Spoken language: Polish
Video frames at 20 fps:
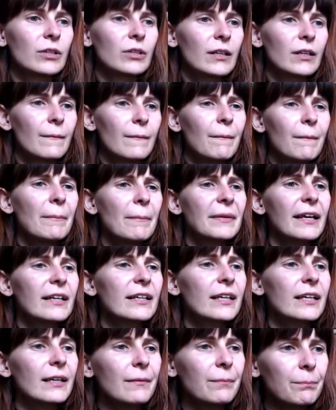Mam
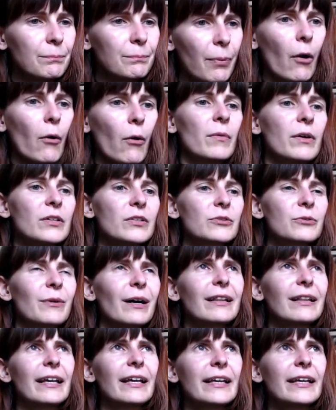taki pomysł,
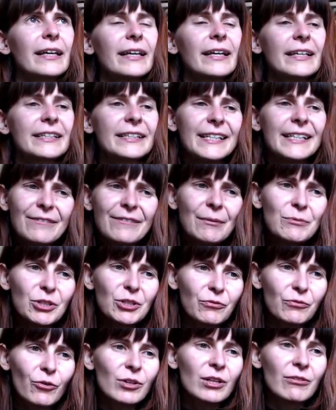ale nie wiem,
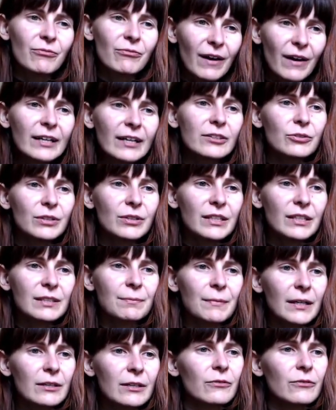czy w ogóle warto jest
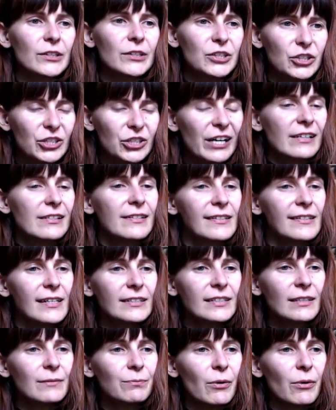marnować czas na
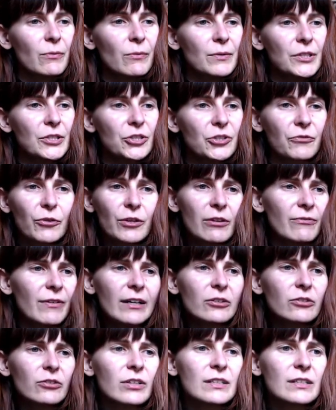ten pomysł, czy w ogóle
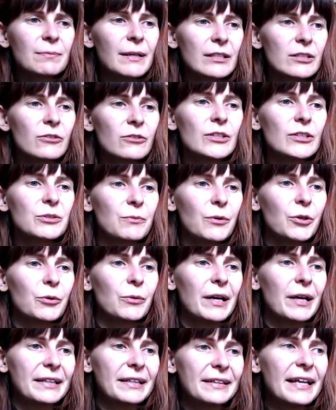warto jest marnować
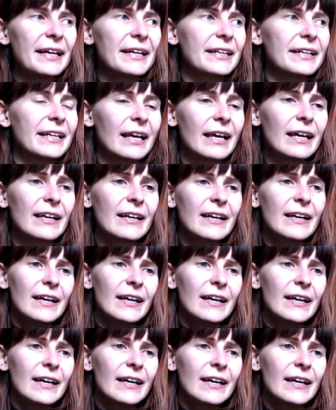moją energię.